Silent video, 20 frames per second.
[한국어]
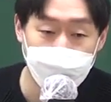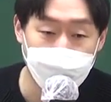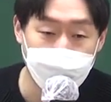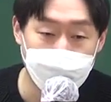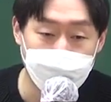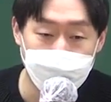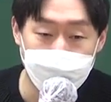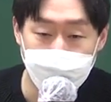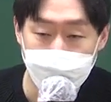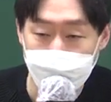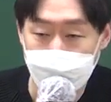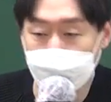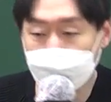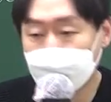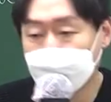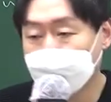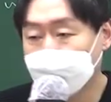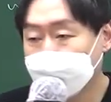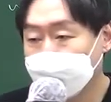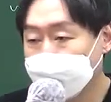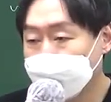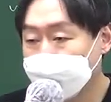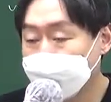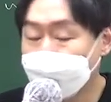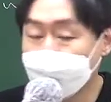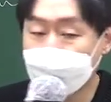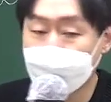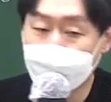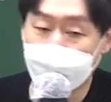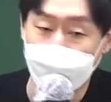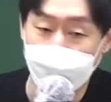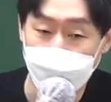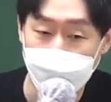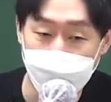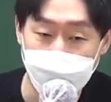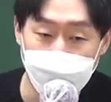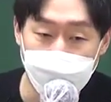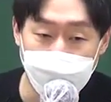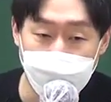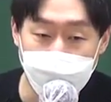막 이런 분들 은근히
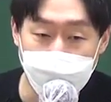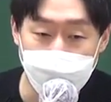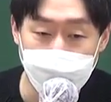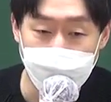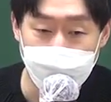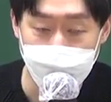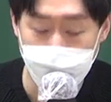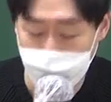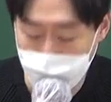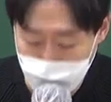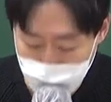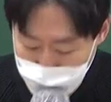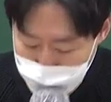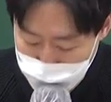많아요. 예, 근데 그런